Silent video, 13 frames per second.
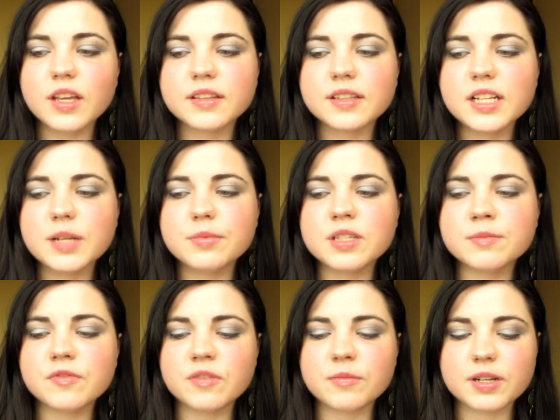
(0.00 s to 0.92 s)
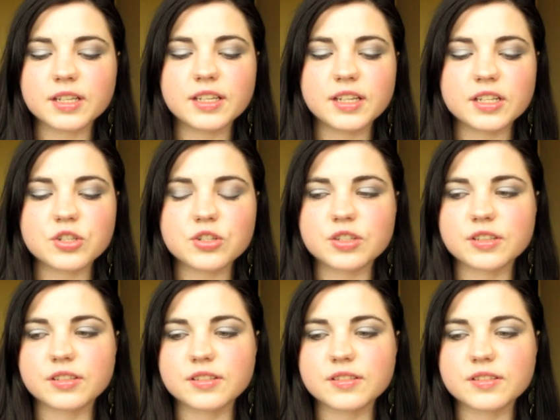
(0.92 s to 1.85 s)
Najlepiej zmywa makijaż e,
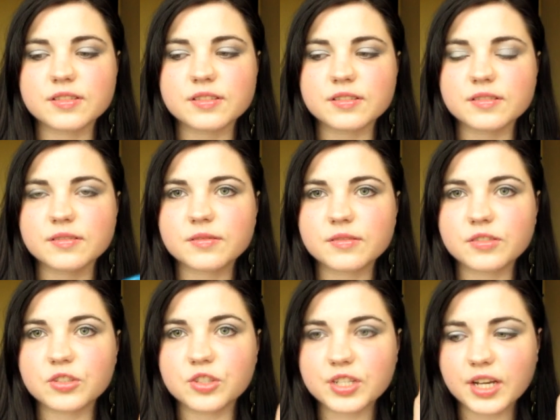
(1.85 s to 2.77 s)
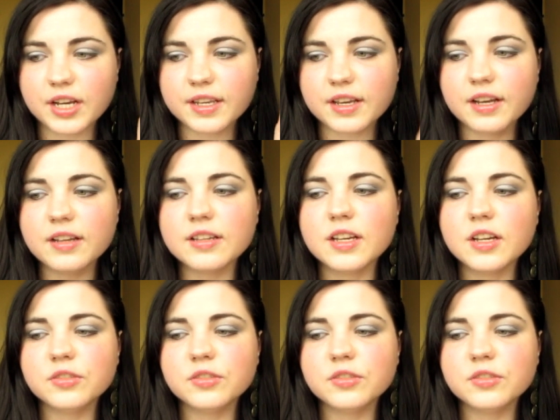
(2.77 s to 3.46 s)
z Ziaja,